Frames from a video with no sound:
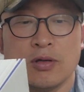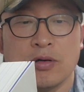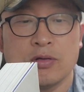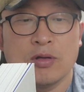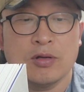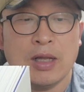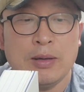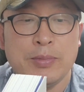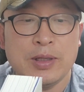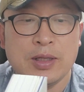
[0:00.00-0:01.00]
그런 어떤
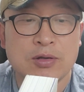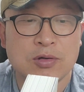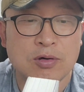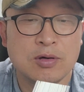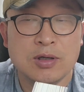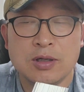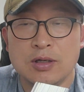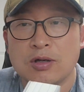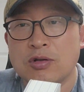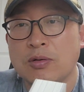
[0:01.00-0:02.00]
삶에 대해서
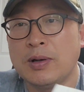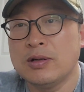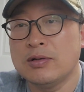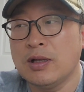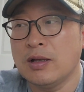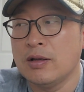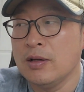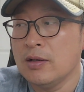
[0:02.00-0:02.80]
이렇게 써봤는데